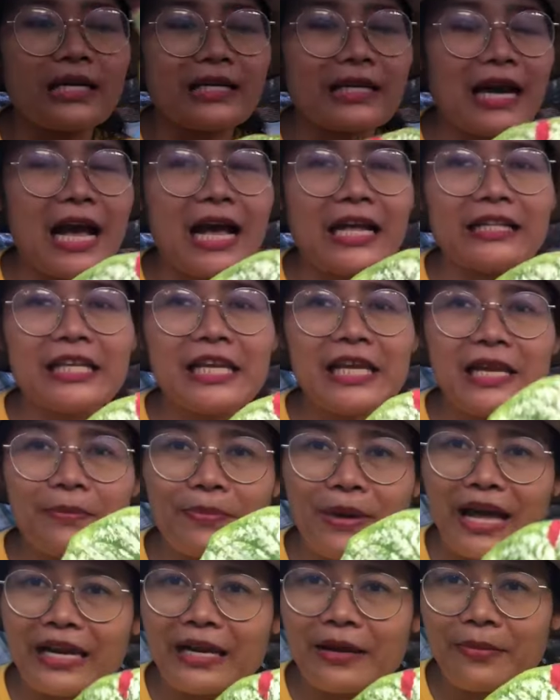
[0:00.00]
งค่ะ ที่
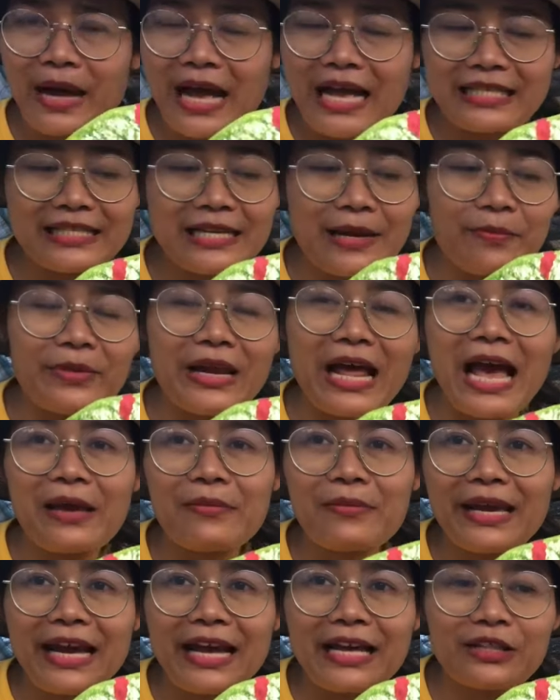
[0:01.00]
พันภาจำได้
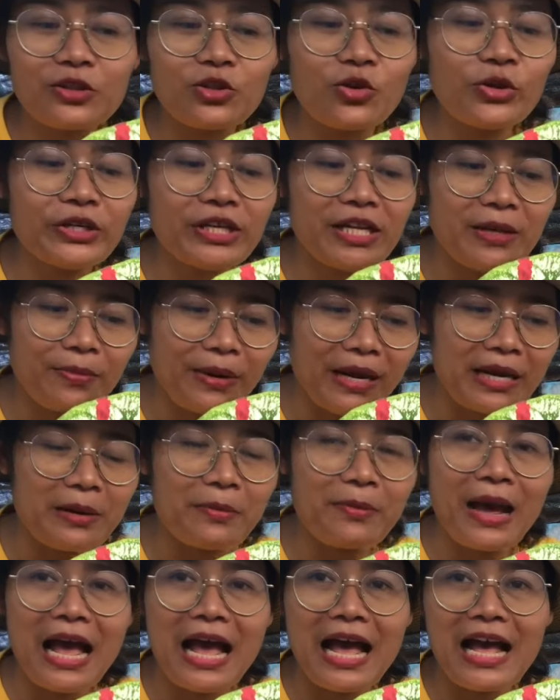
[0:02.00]
ไหมคะต้นที่พัน
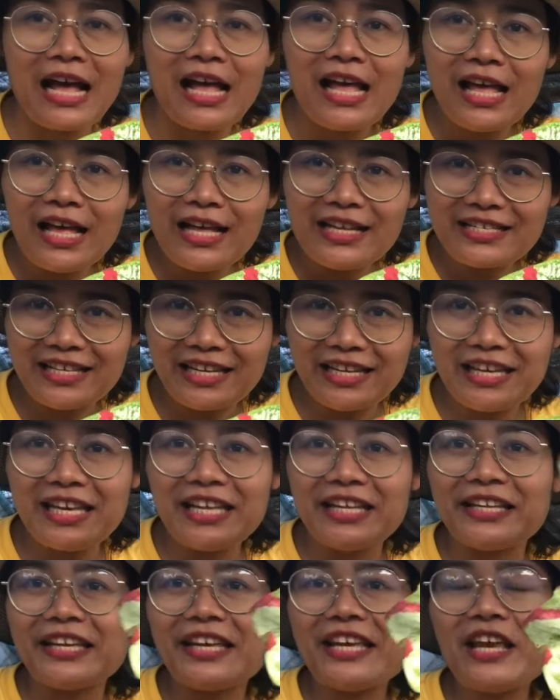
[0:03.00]
ภาสกิ
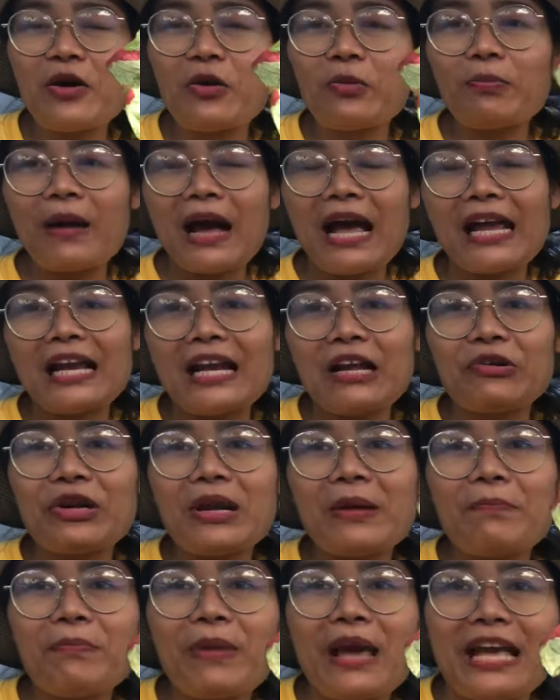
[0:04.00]
ดเคี่ยวไปแล้ว
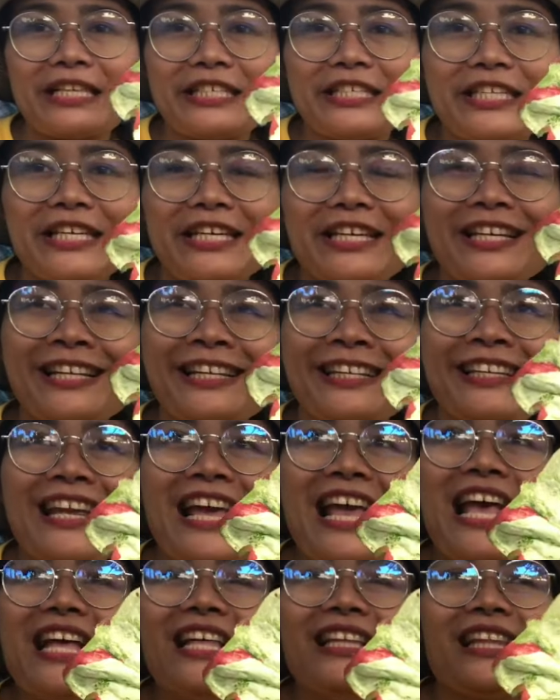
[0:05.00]
ได้ 8 ชิ้น
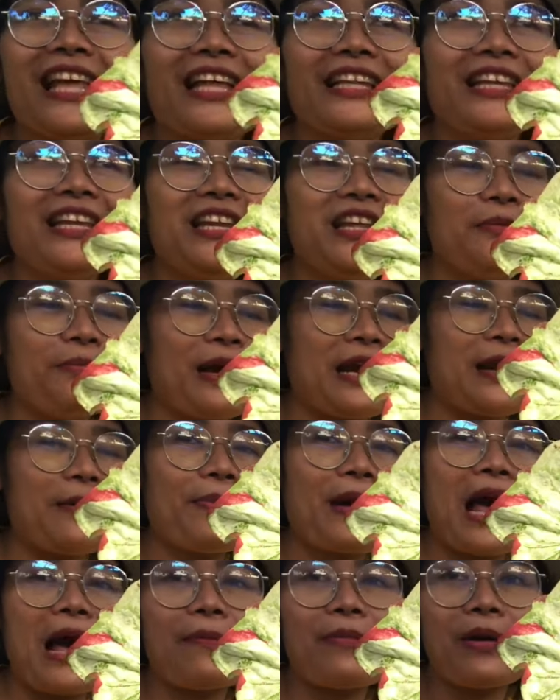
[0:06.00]
แต่ทีนี้พัน
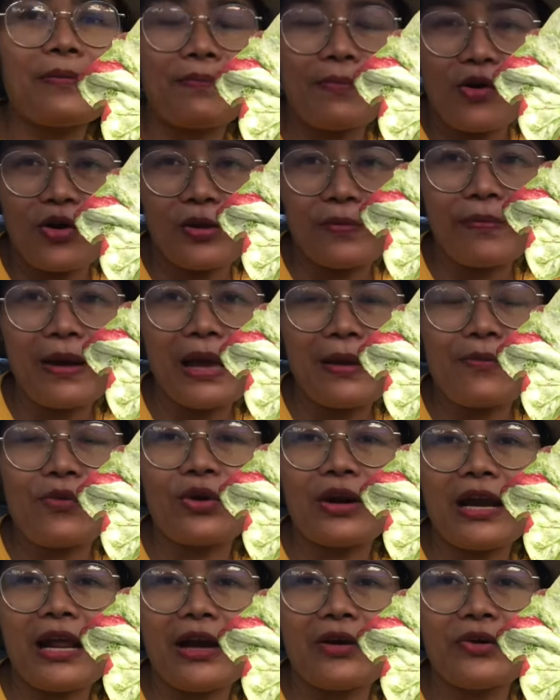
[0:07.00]
ภามาปล่อยไปหม
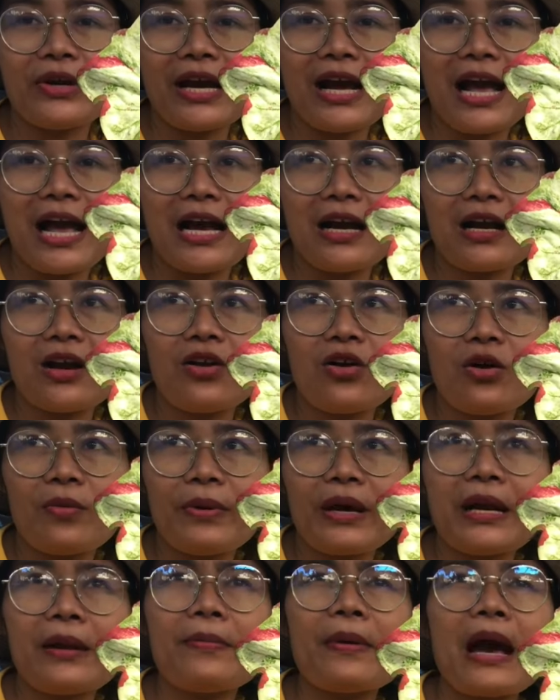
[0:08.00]
ดแล้วนะคะ ก็
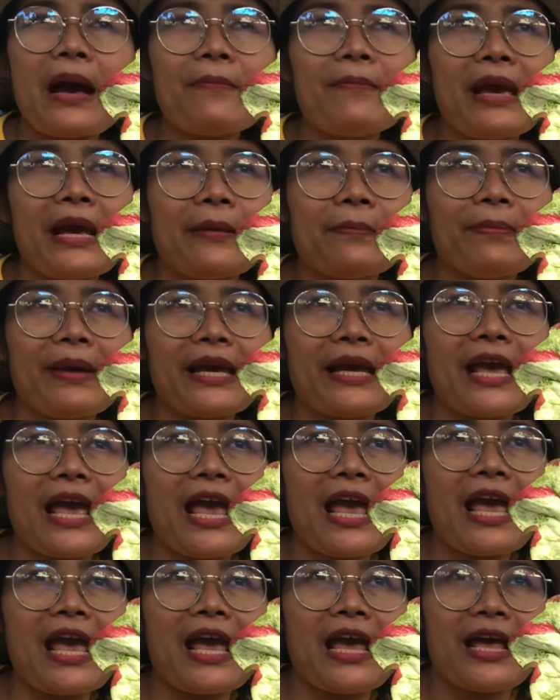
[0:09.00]
พันภาแบ่งไป
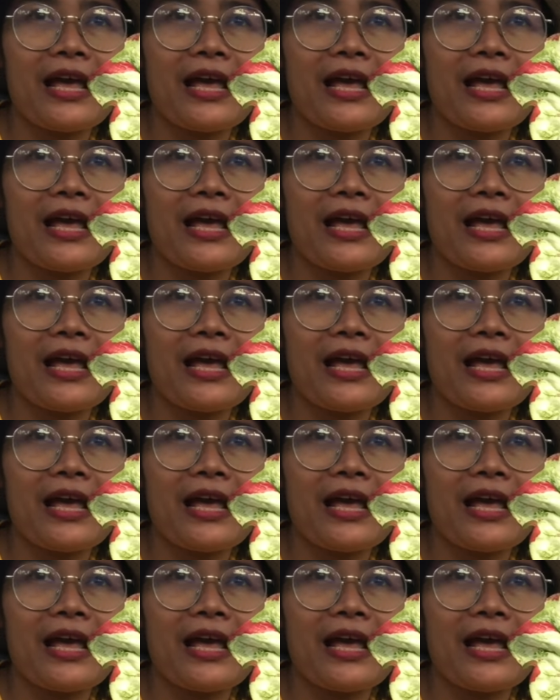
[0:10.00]
แค่